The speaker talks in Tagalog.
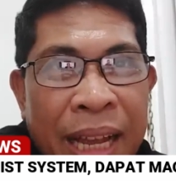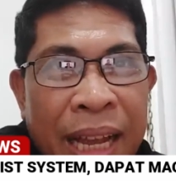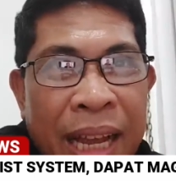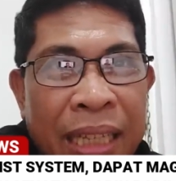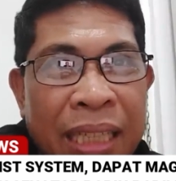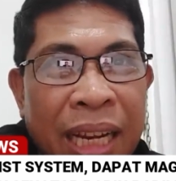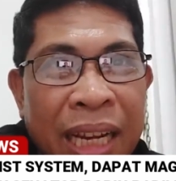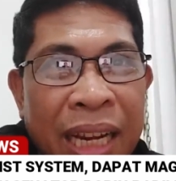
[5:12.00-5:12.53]

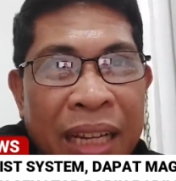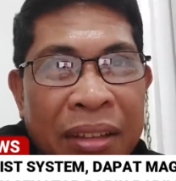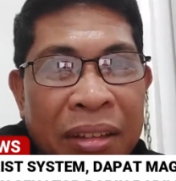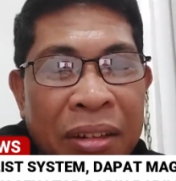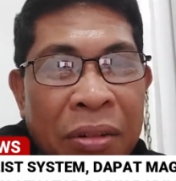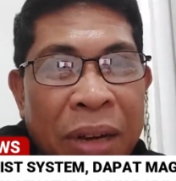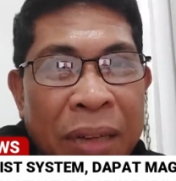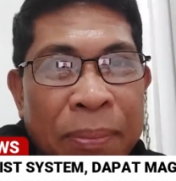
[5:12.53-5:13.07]
uh,
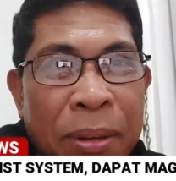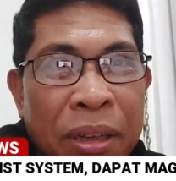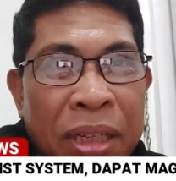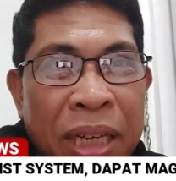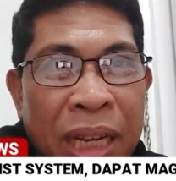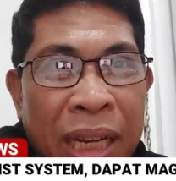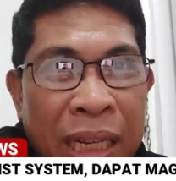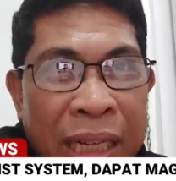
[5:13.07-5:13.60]
Senator Juan
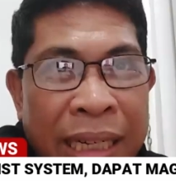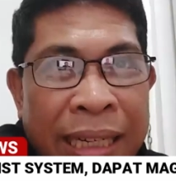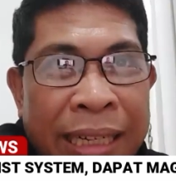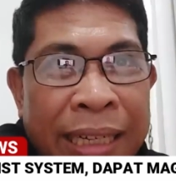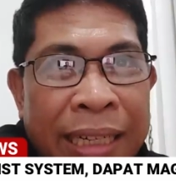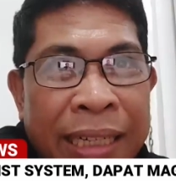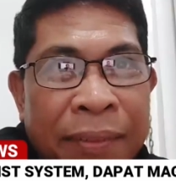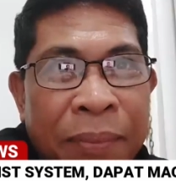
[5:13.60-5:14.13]
Ponce
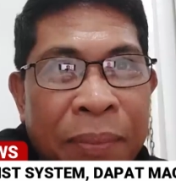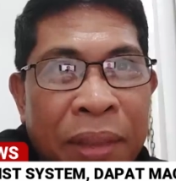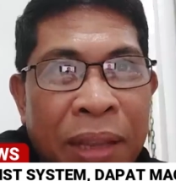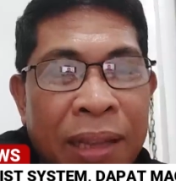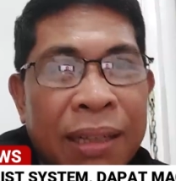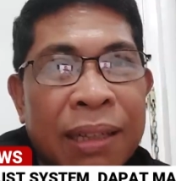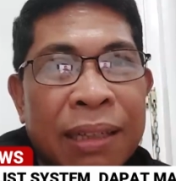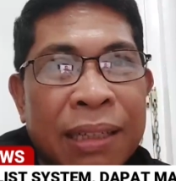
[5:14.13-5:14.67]
Enrile,
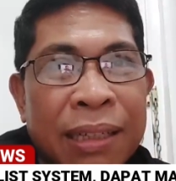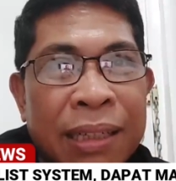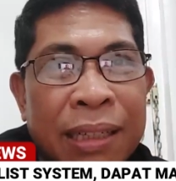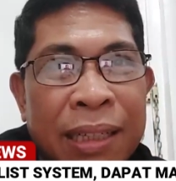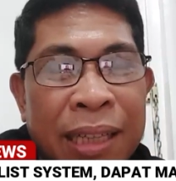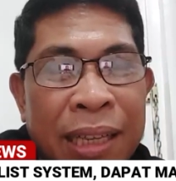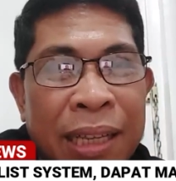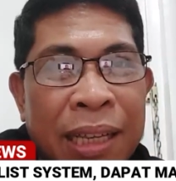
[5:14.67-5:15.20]
ang
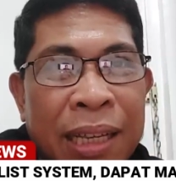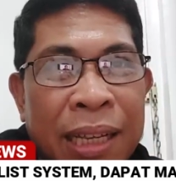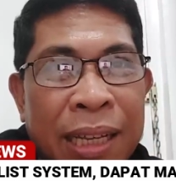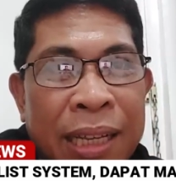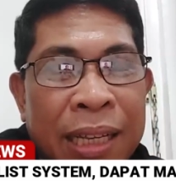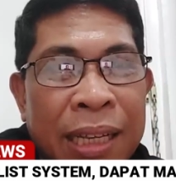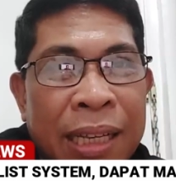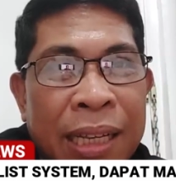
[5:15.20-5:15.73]

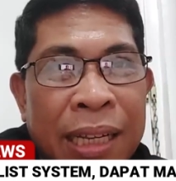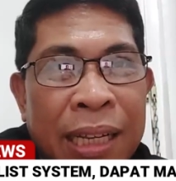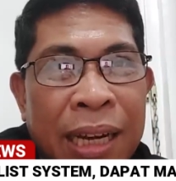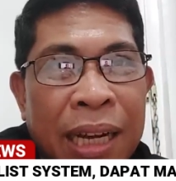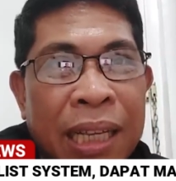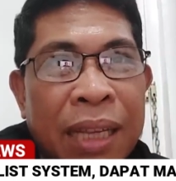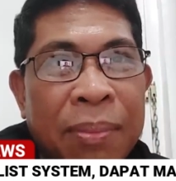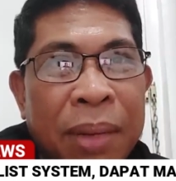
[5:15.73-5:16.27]

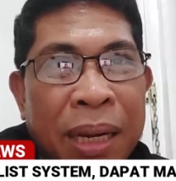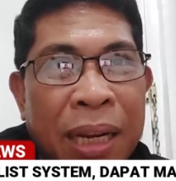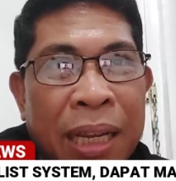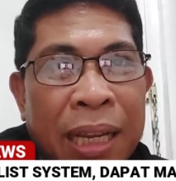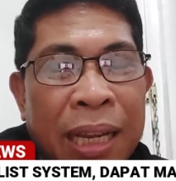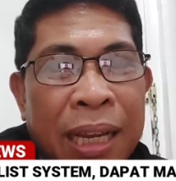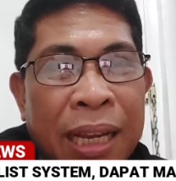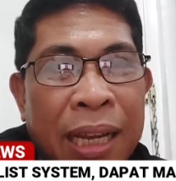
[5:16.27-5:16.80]
ang iba
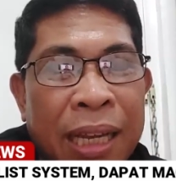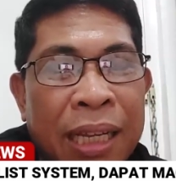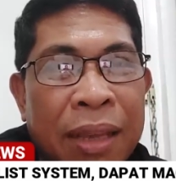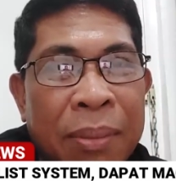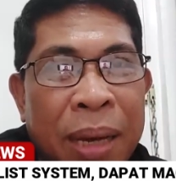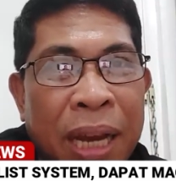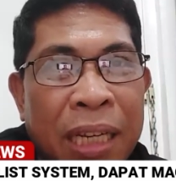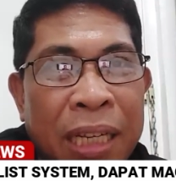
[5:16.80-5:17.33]
ngay ang
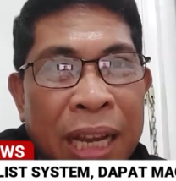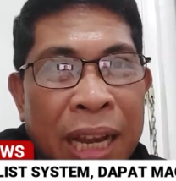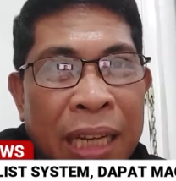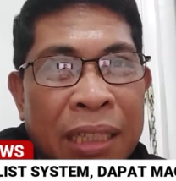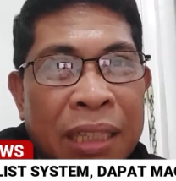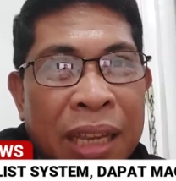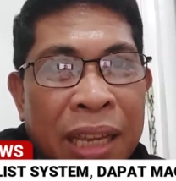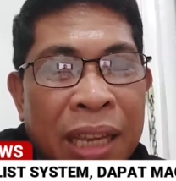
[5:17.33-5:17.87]
ibaan niya
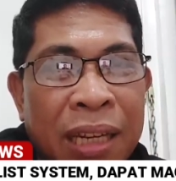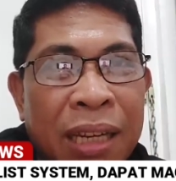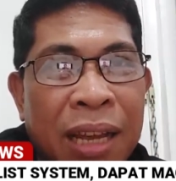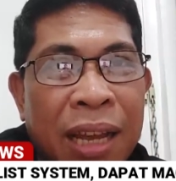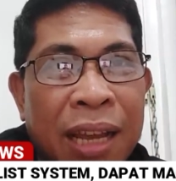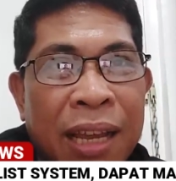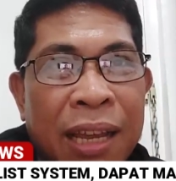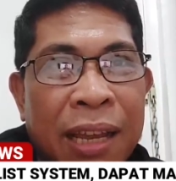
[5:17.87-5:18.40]
ang tingin
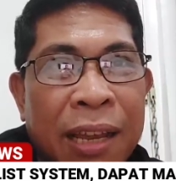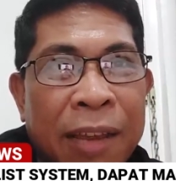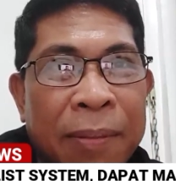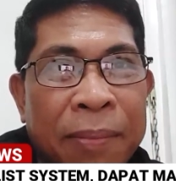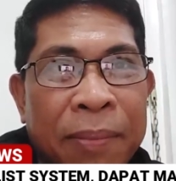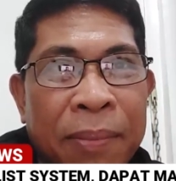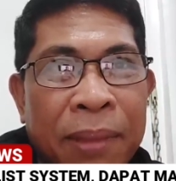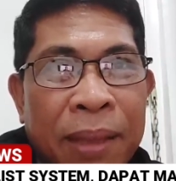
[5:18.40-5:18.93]
kay
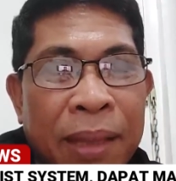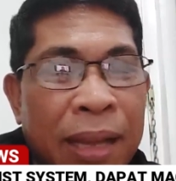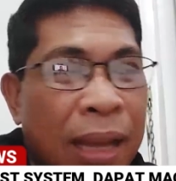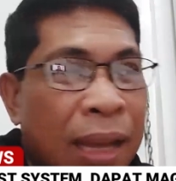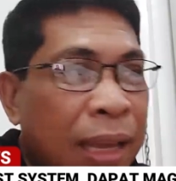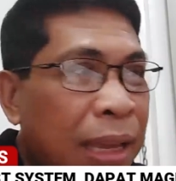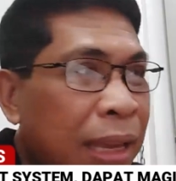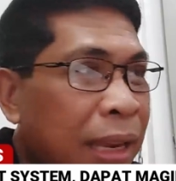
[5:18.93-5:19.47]

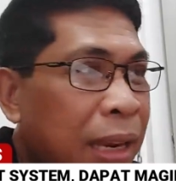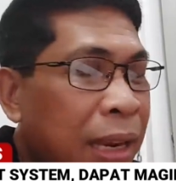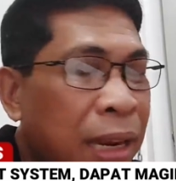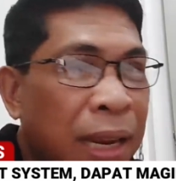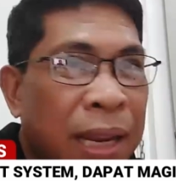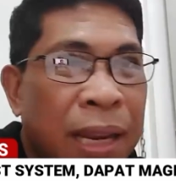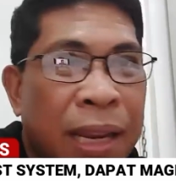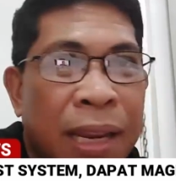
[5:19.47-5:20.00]
kay
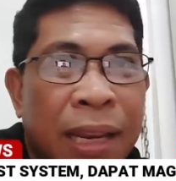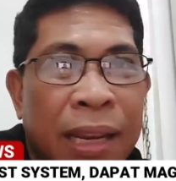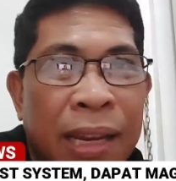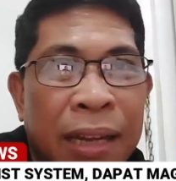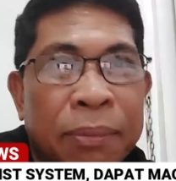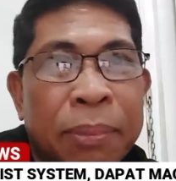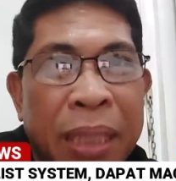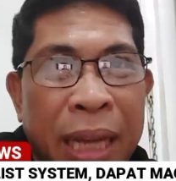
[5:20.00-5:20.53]

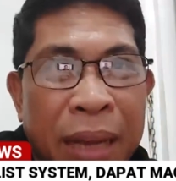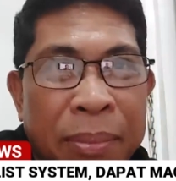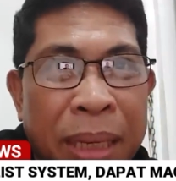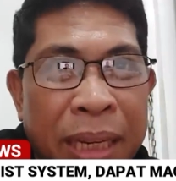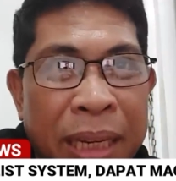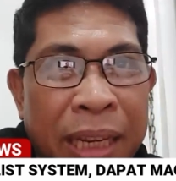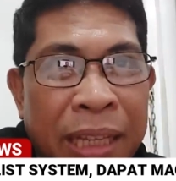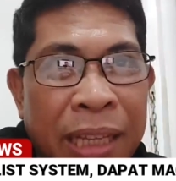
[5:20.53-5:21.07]
oh,
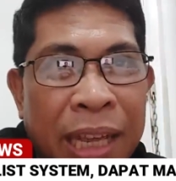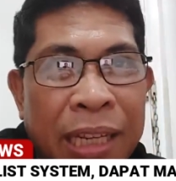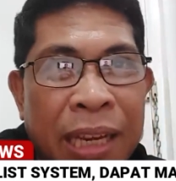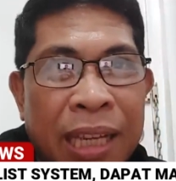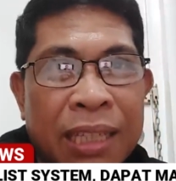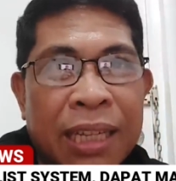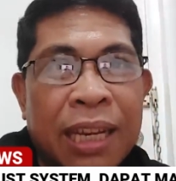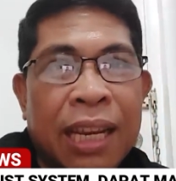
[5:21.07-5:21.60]
minamaliit
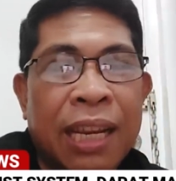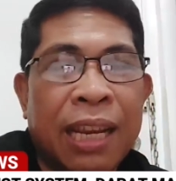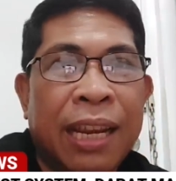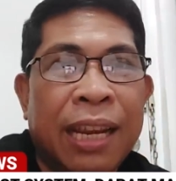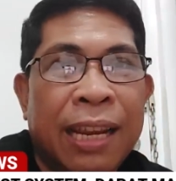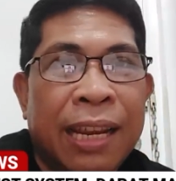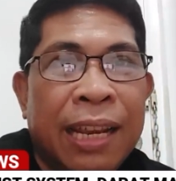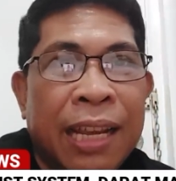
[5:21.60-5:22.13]
niya si
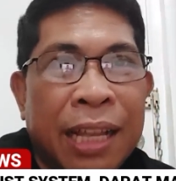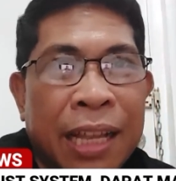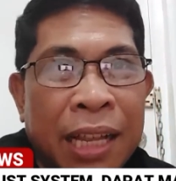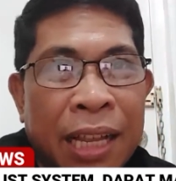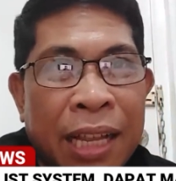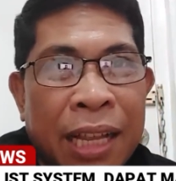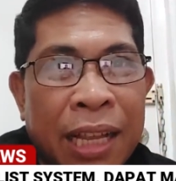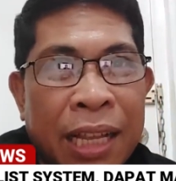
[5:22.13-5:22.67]

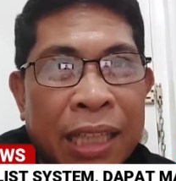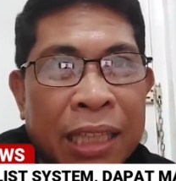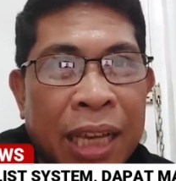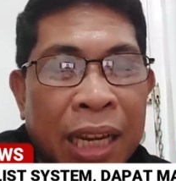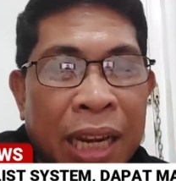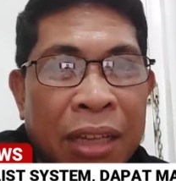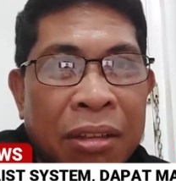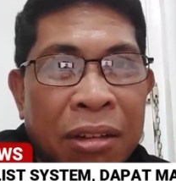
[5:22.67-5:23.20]

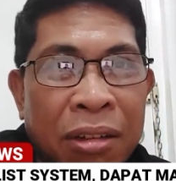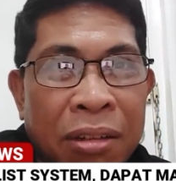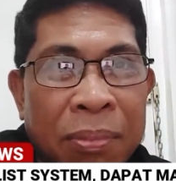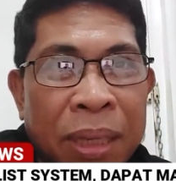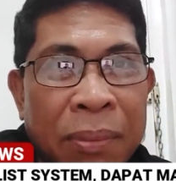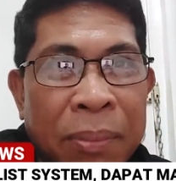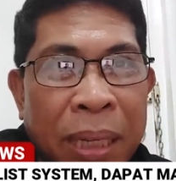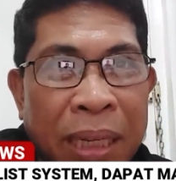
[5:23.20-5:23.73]
Senator
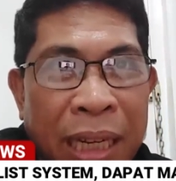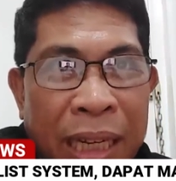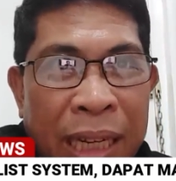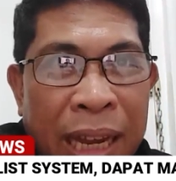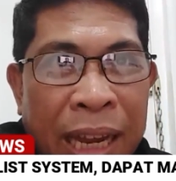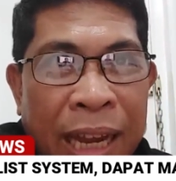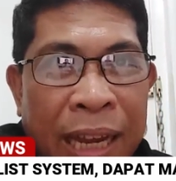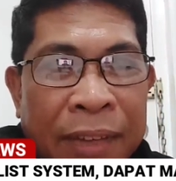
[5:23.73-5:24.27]
Robin
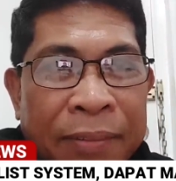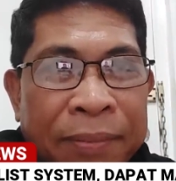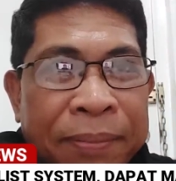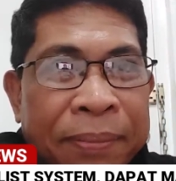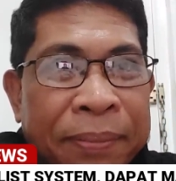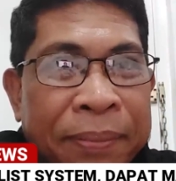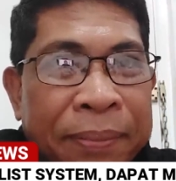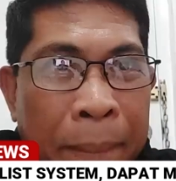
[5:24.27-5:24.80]
Padilla.
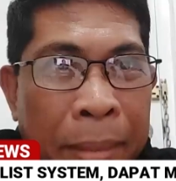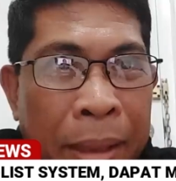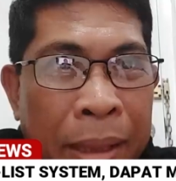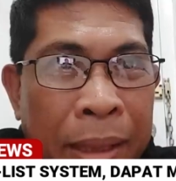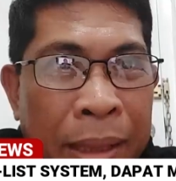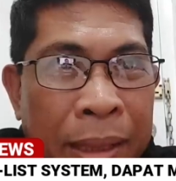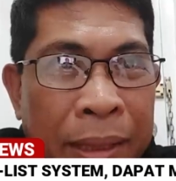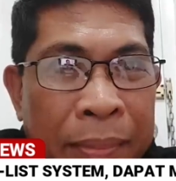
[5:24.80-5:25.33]

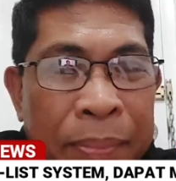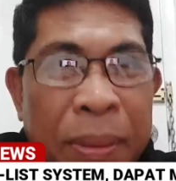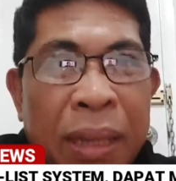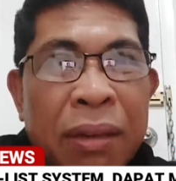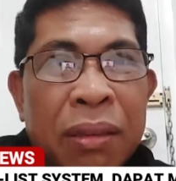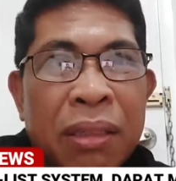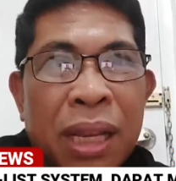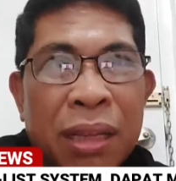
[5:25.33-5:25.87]

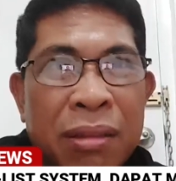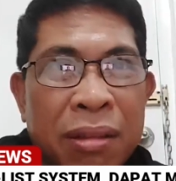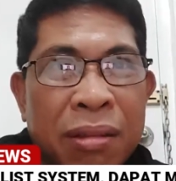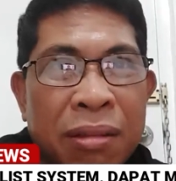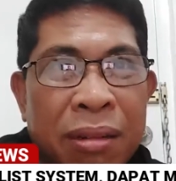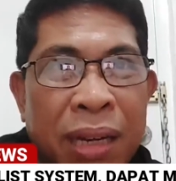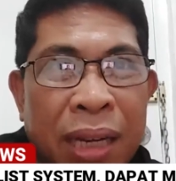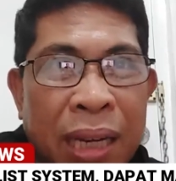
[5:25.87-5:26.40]
Pero sa
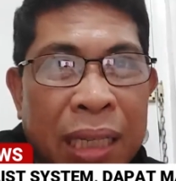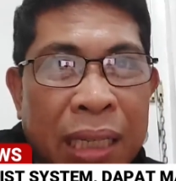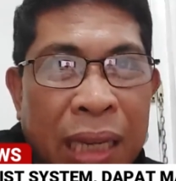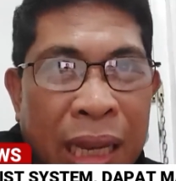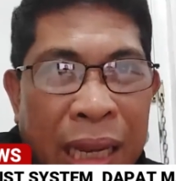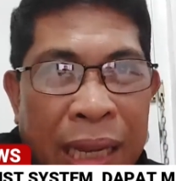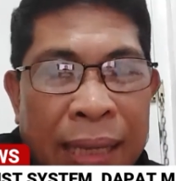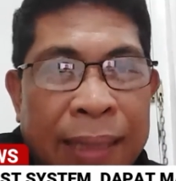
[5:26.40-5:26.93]
totoo lang
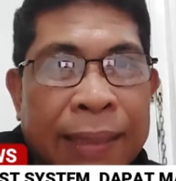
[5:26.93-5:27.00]
niya